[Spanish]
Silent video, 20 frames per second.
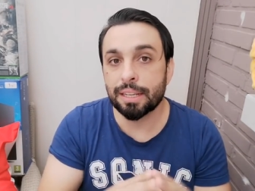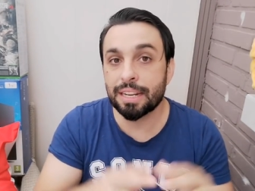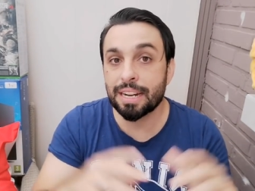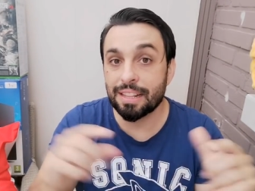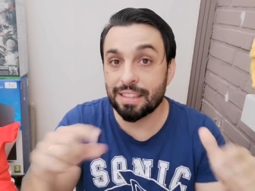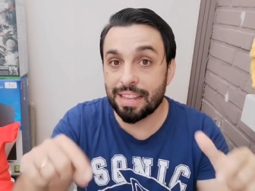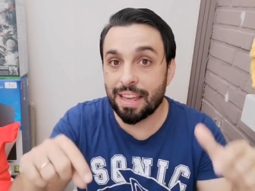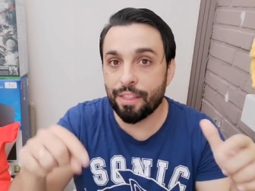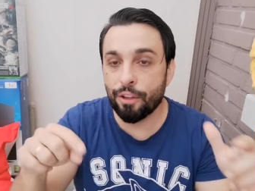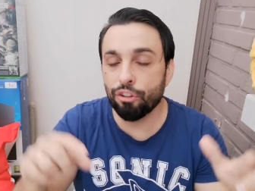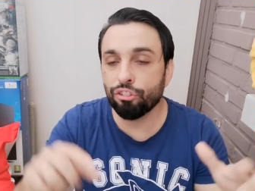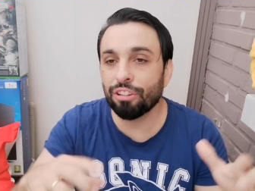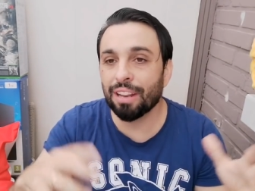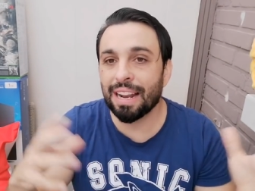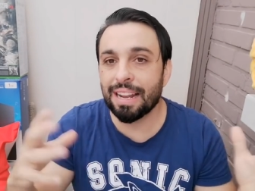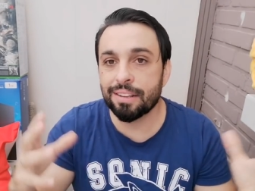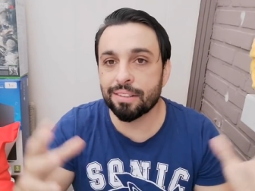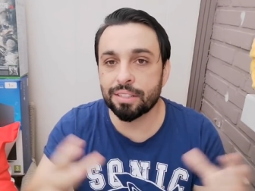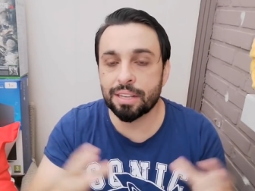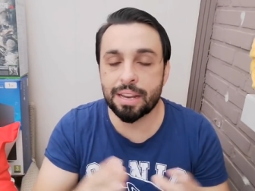En el día de hoy
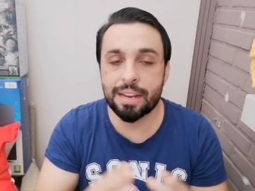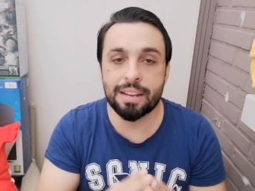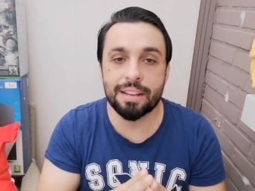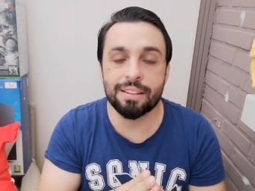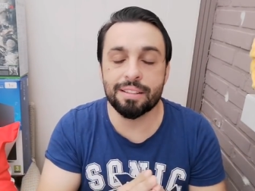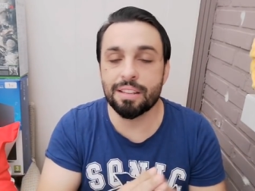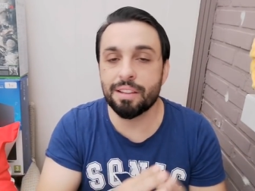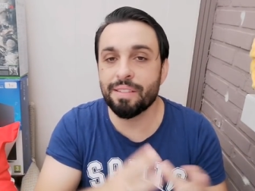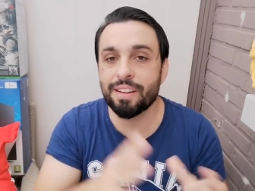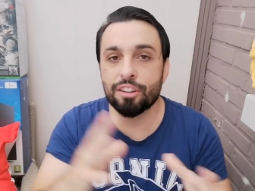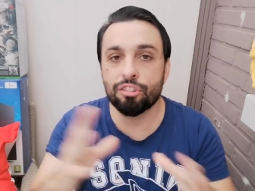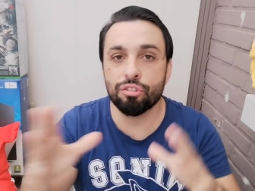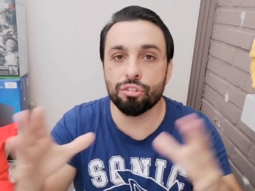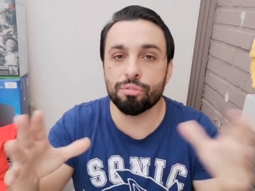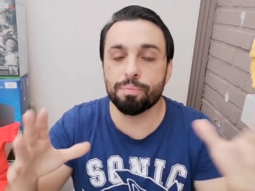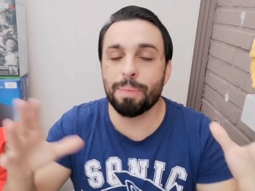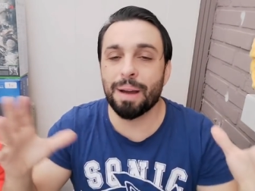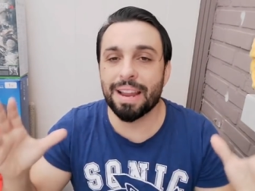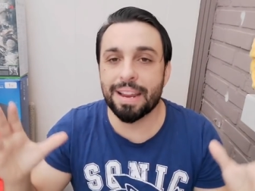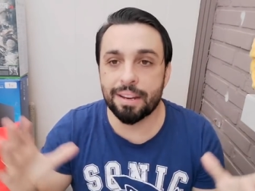se lanza en,
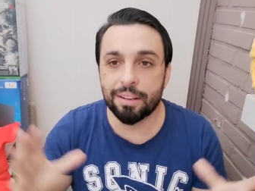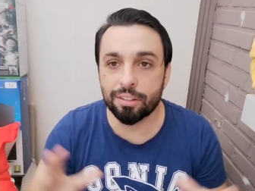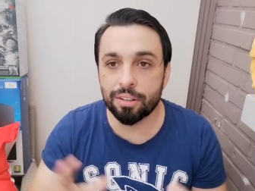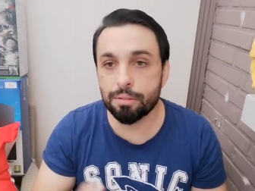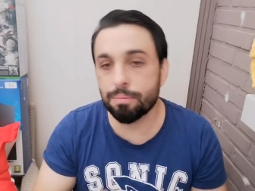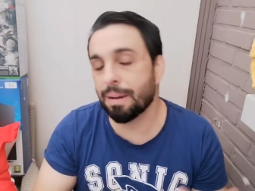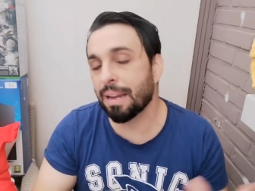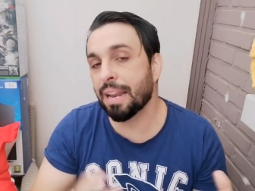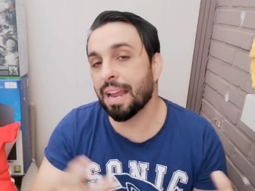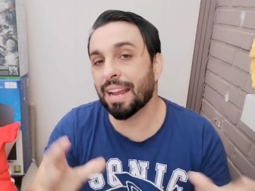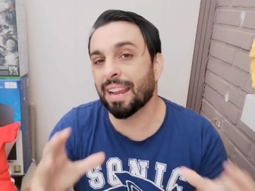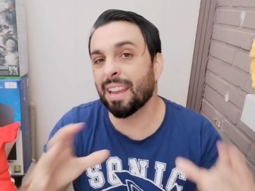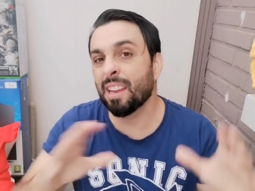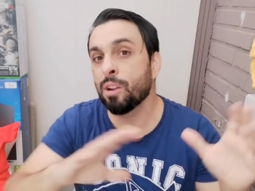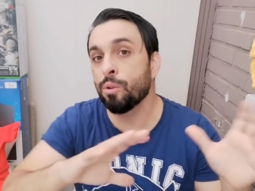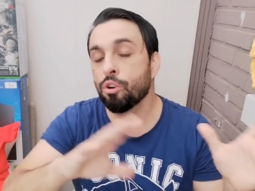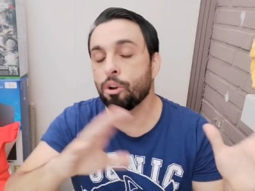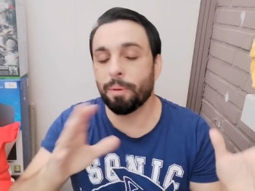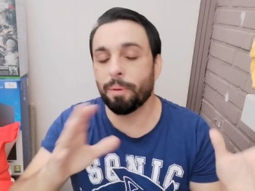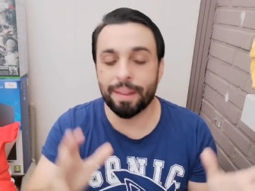diversos países, ¿vale? Aquí
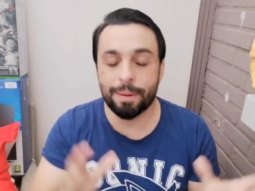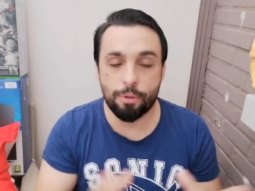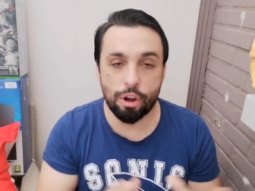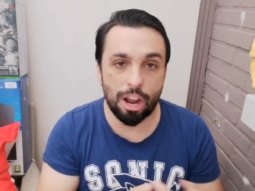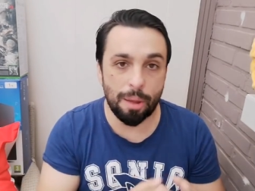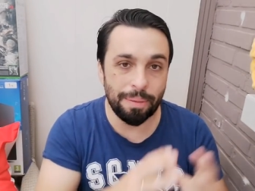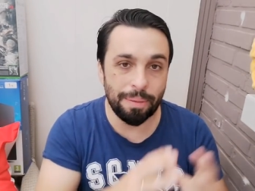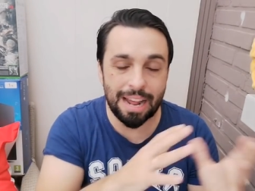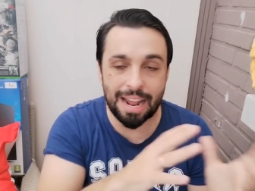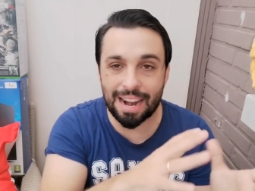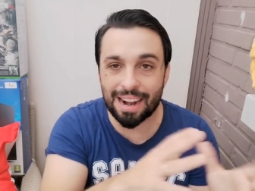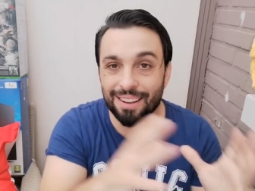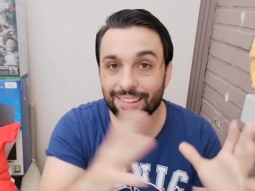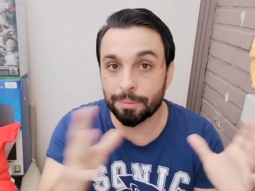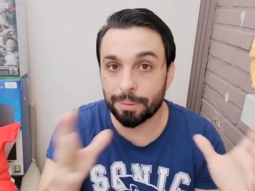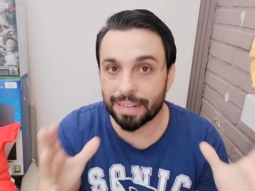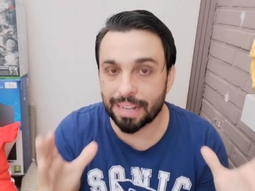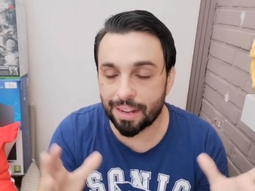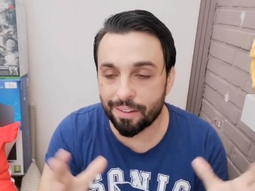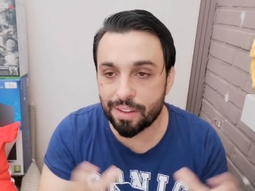en Europa tenemos que esperar a la
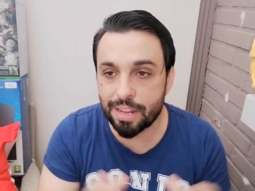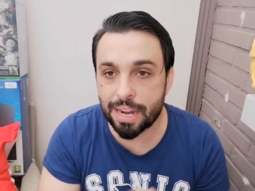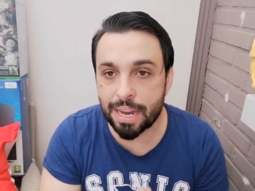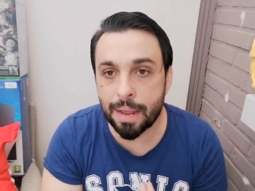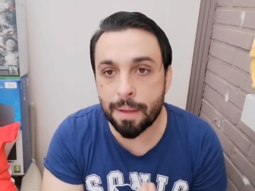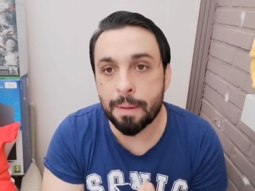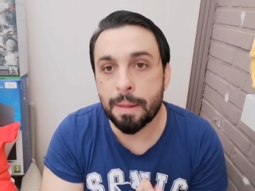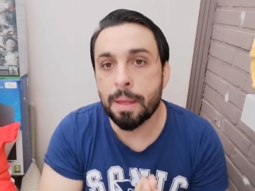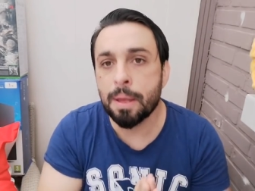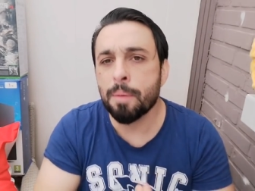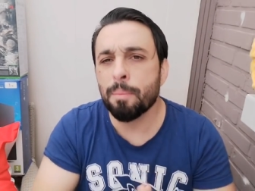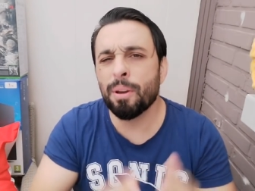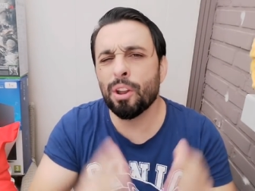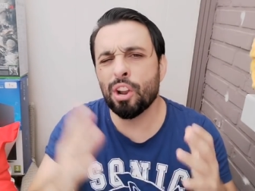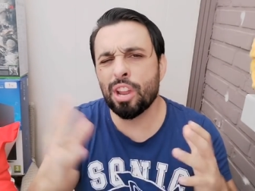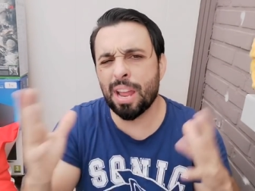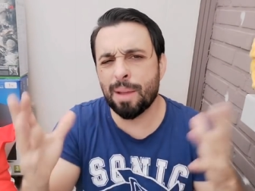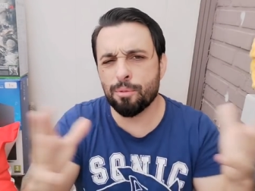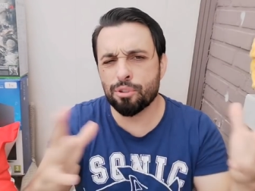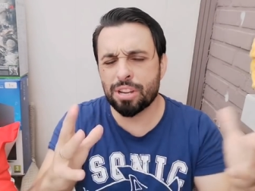semana que viene,
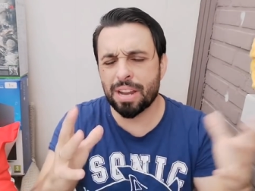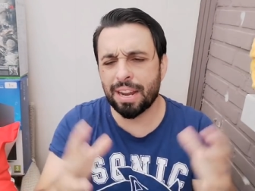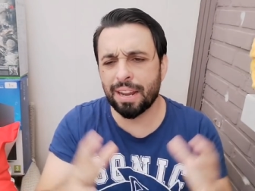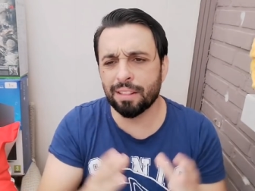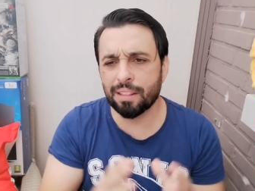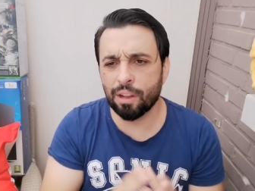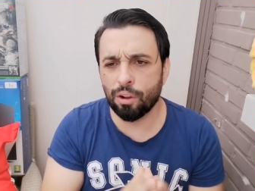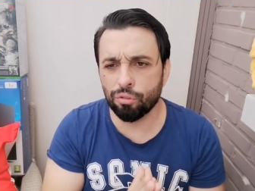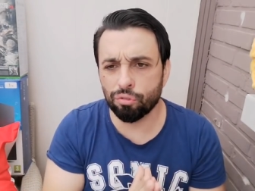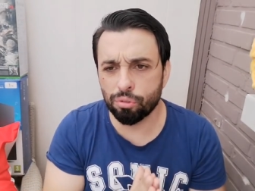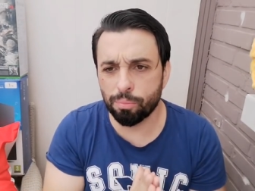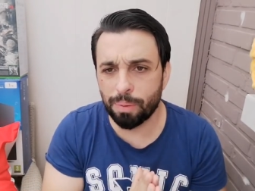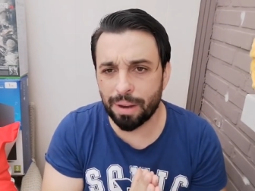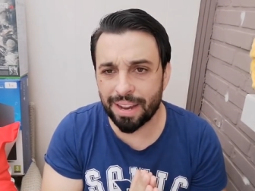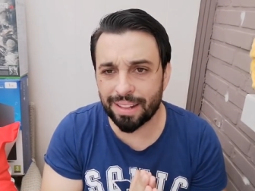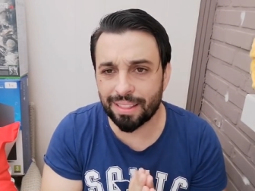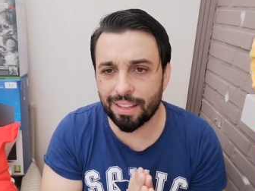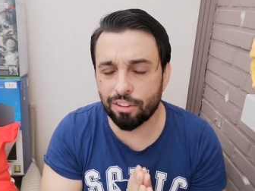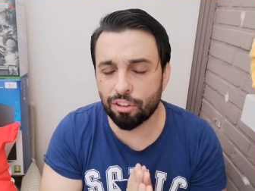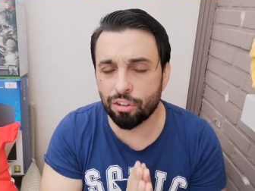pero ya hay mucha gente con su
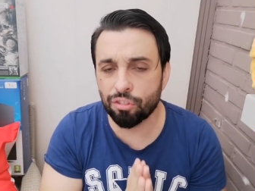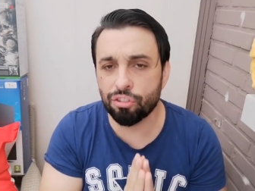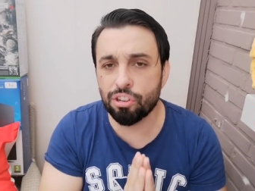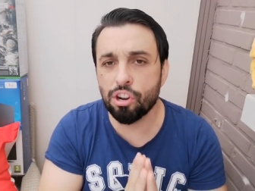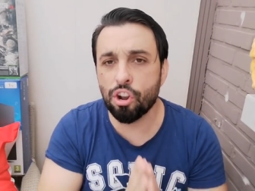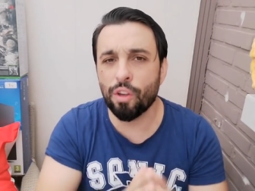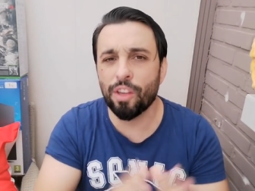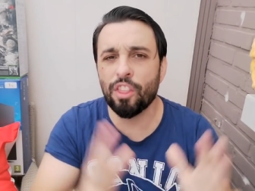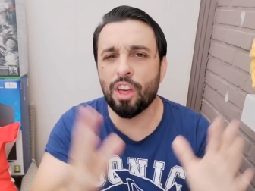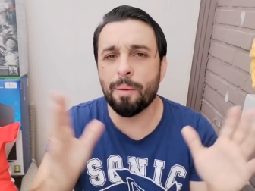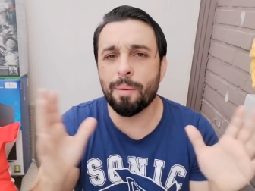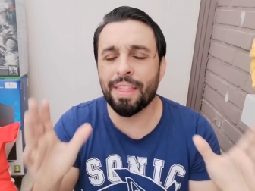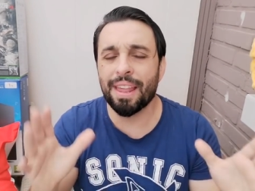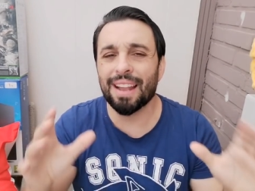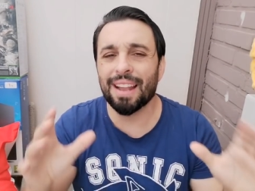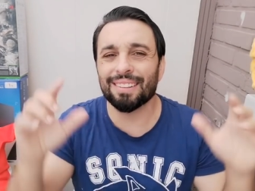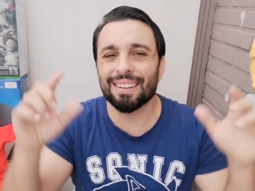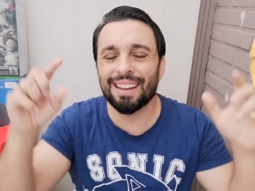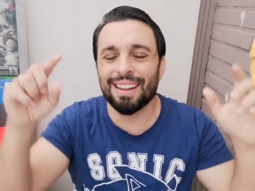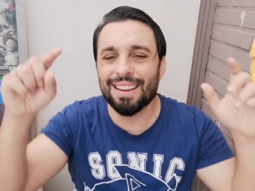PlayStation 5. De todas
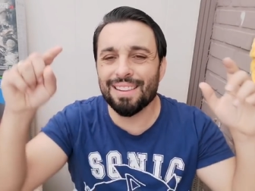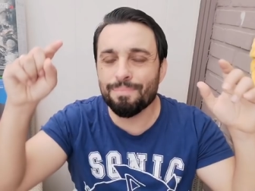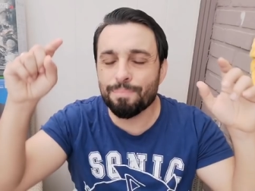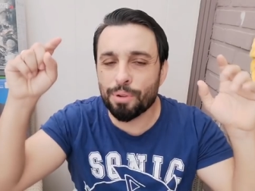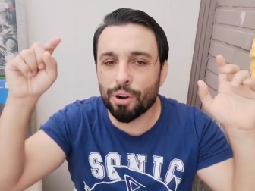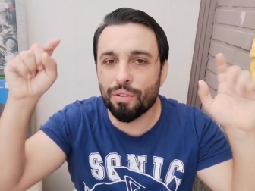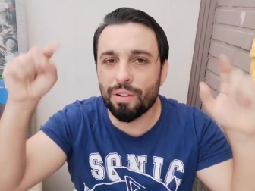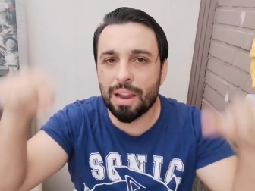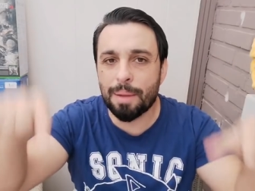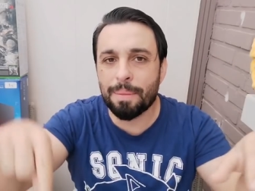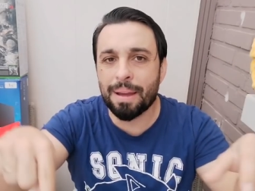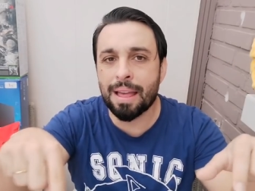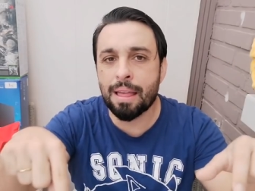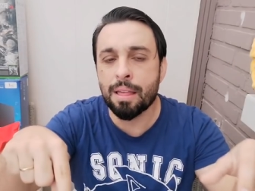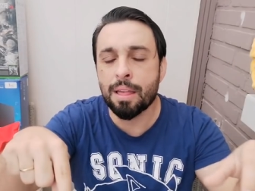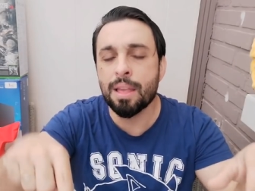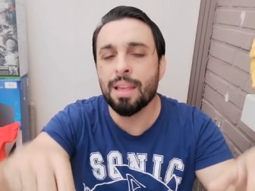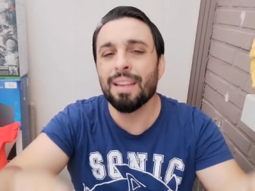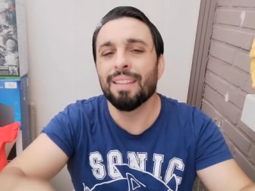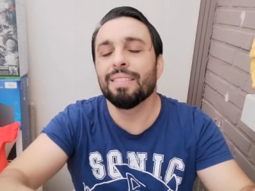maneras, el
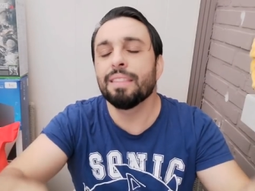problema